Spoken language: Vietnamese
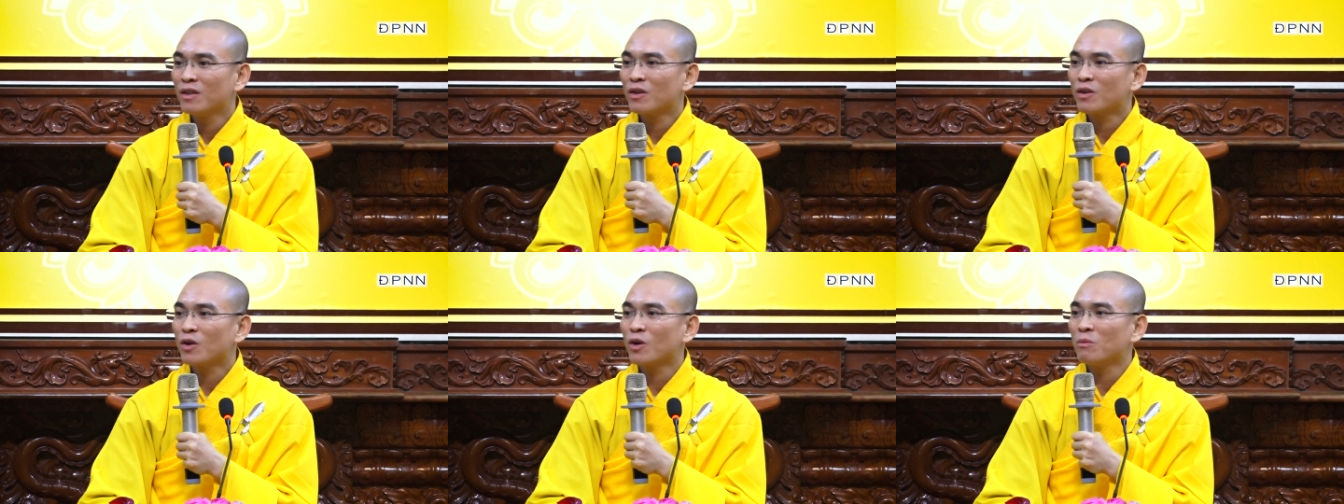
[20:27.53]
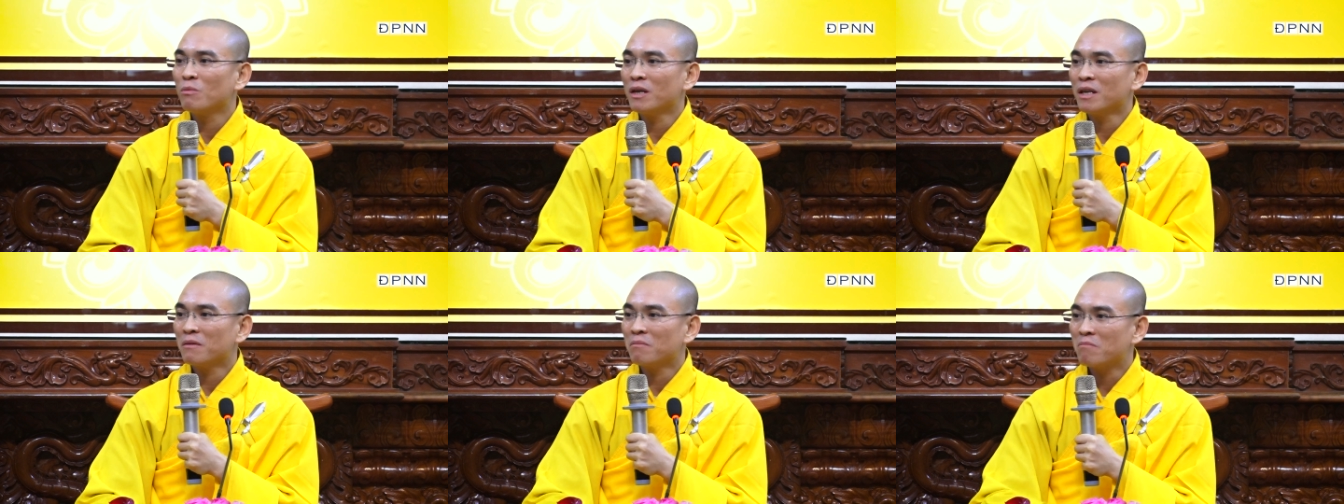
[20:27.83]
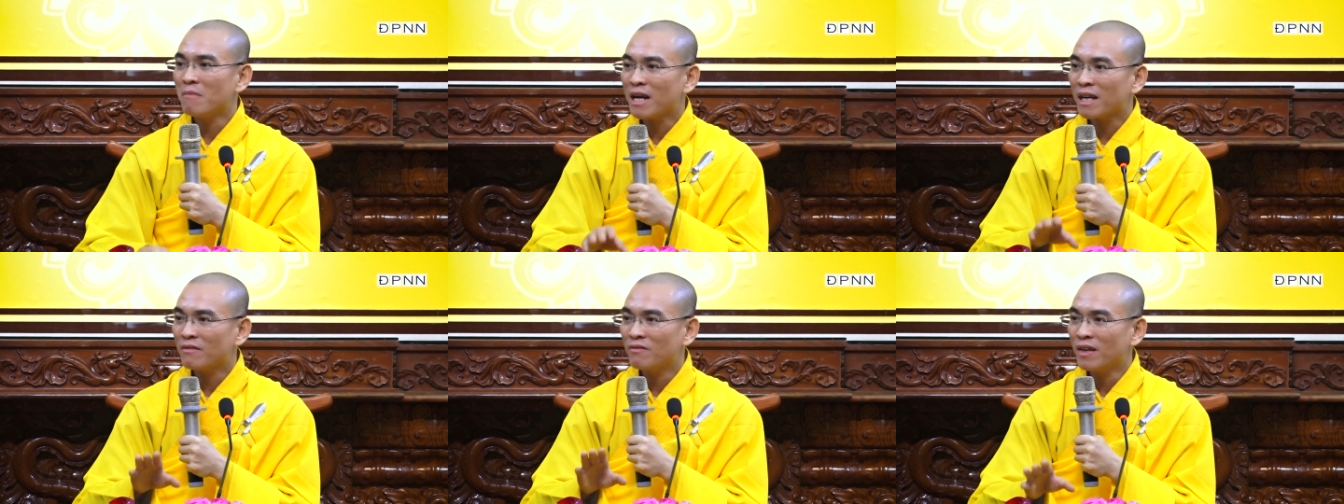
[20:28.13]
cô bị
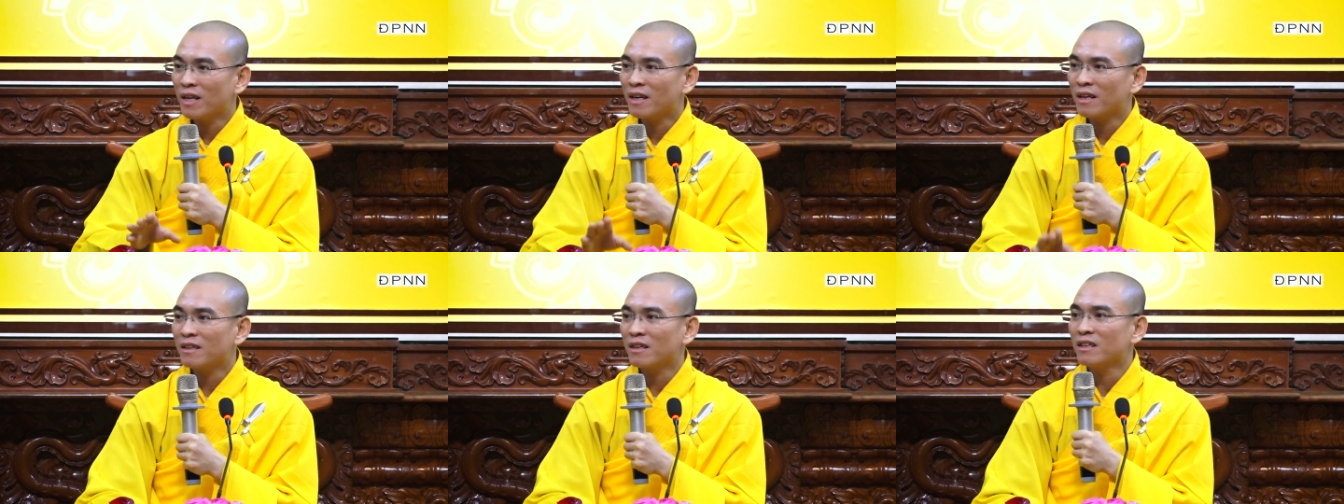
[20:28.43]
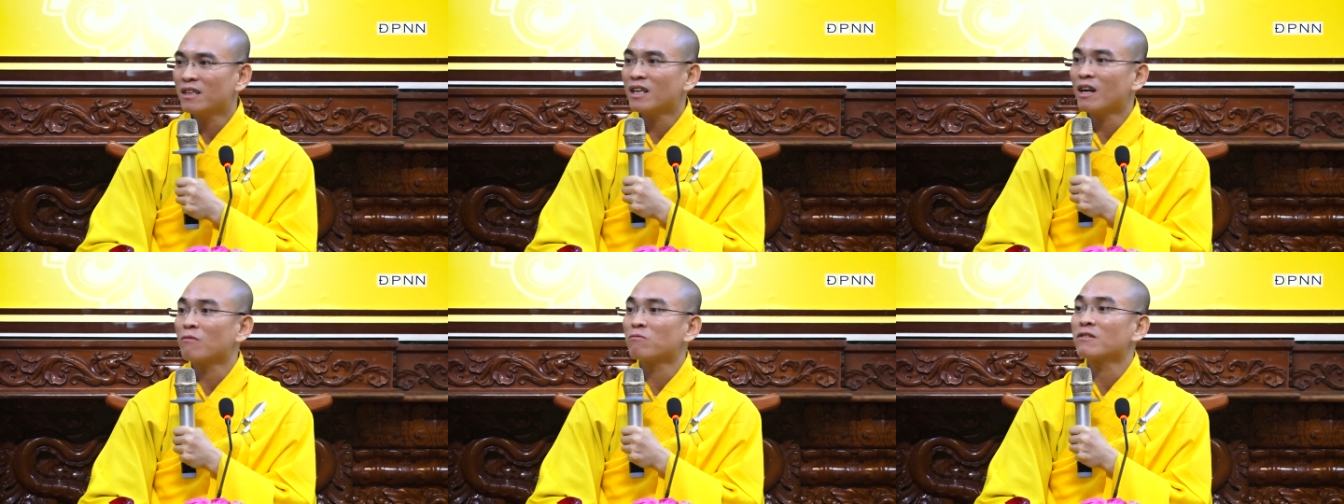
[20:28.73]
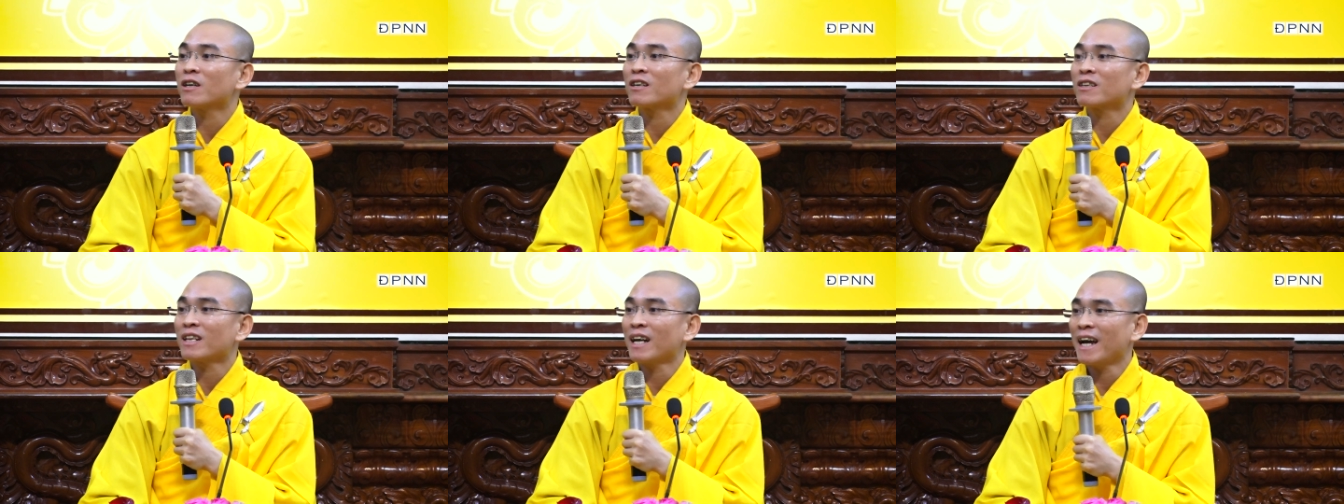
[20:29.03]
bắt về cái tính không
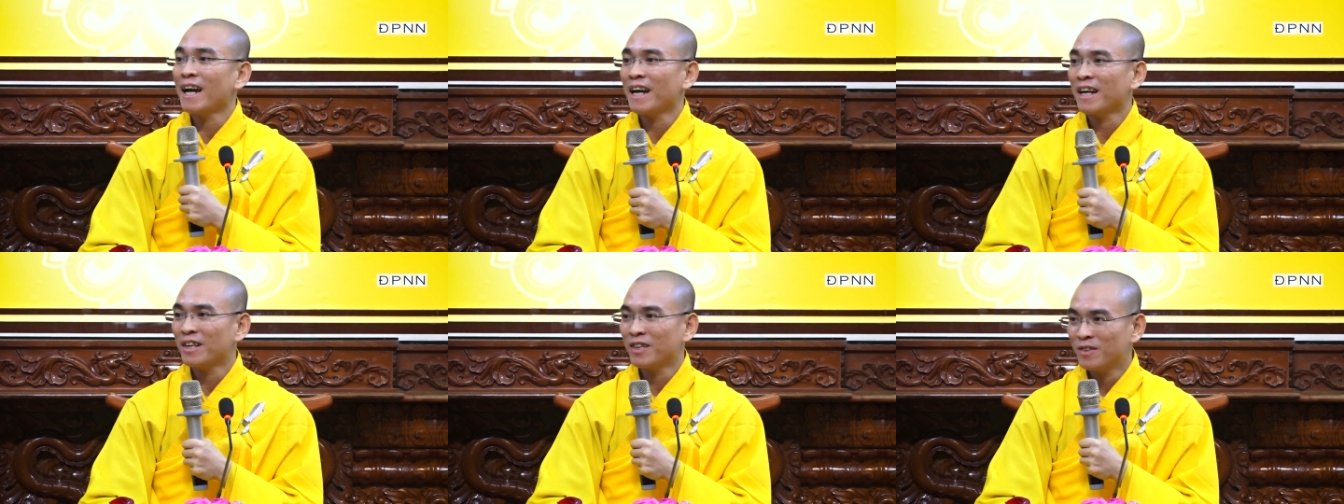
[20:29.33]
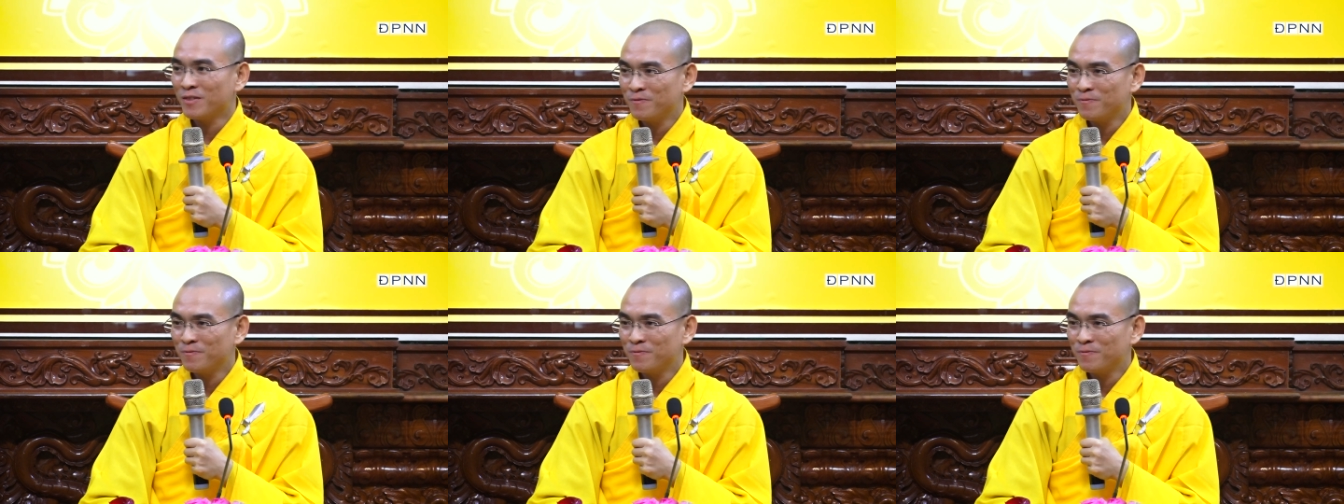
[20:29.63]
thật thà đó.